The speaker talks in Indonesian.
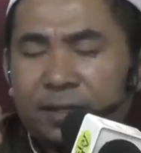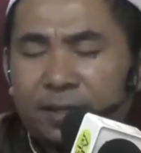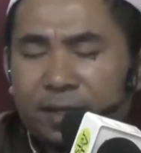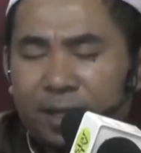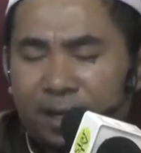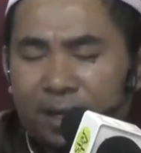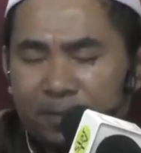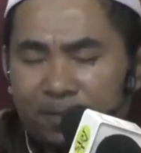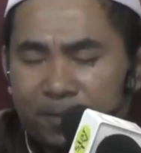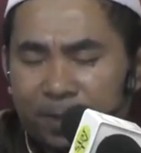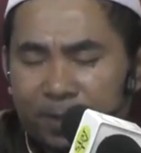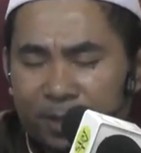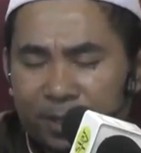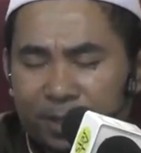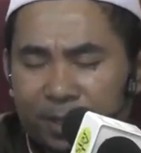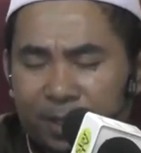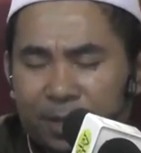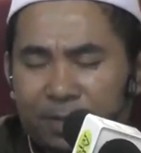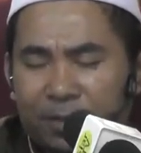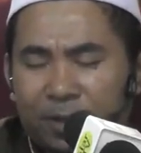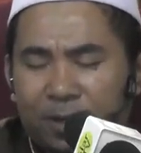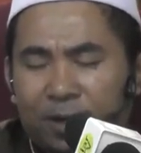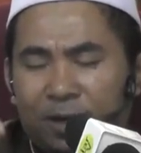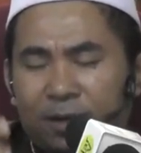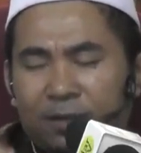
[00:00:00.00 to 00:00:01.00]
Yang
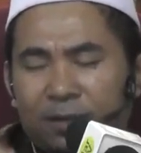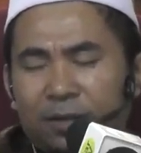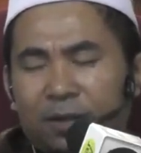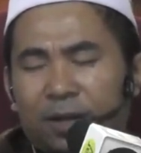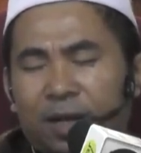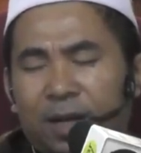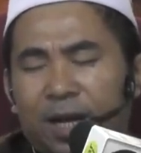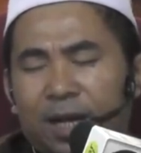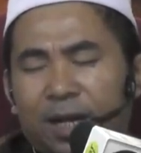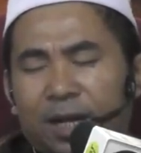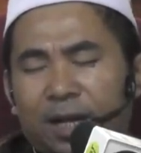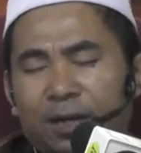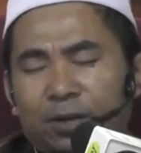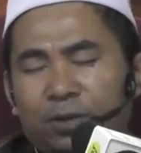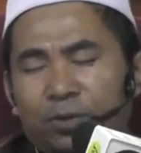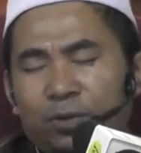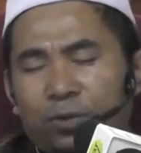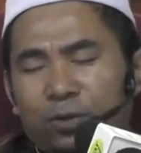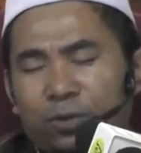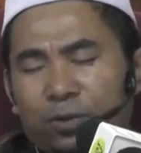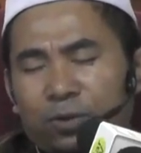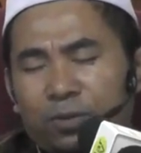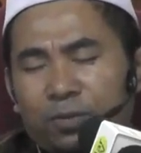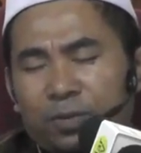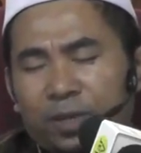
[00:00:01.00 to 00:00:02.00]
pertama Allah akan
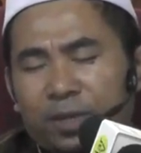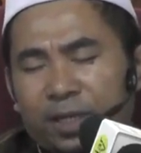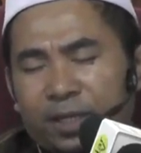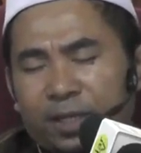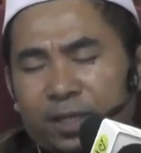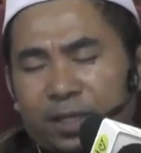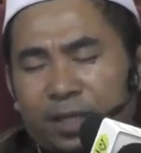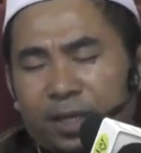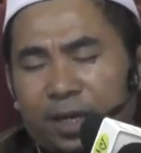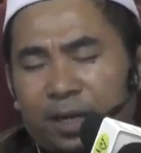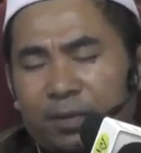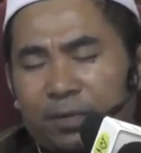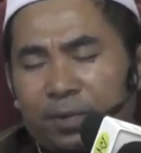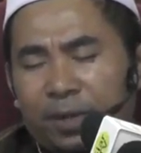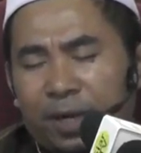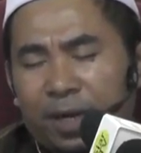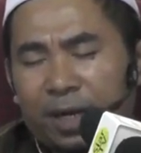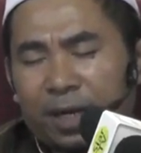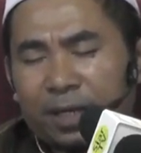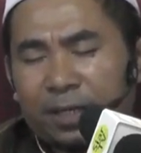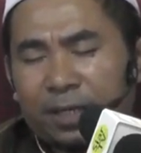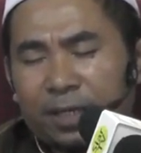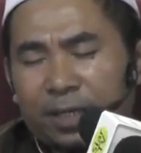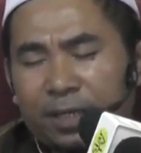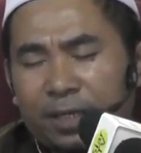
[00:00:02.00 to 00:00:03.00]
hukum ketika
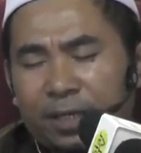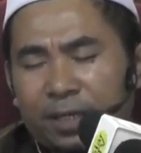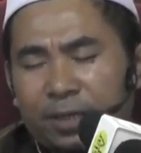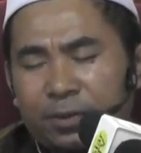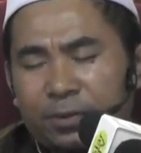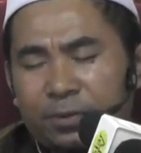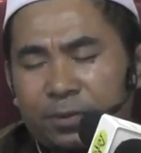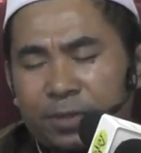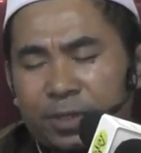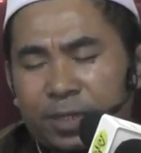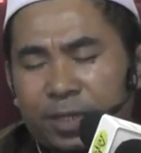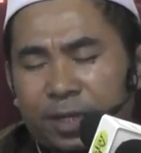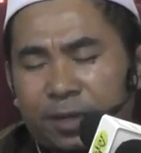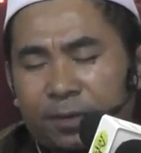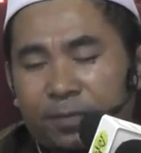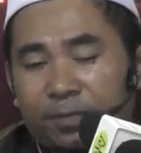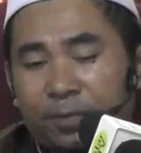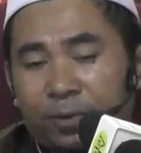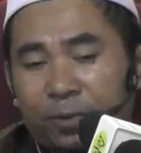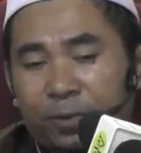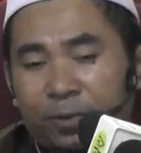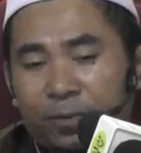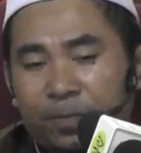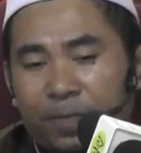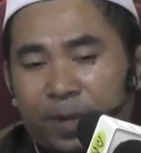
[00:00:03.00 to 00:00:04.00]
berada di dunia
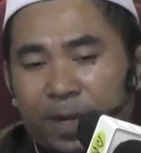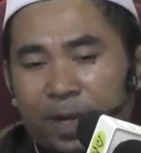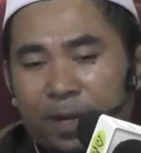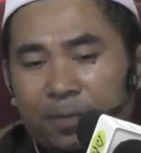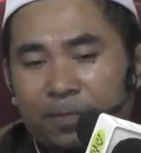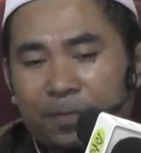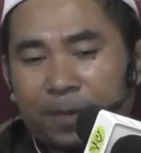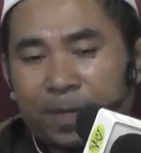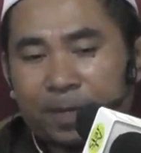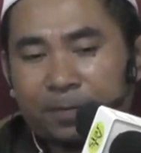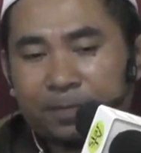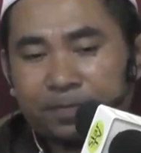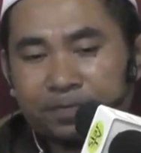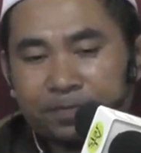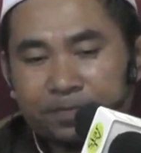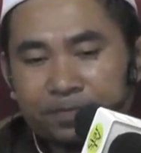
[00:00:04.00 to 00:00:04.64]
berupa apa?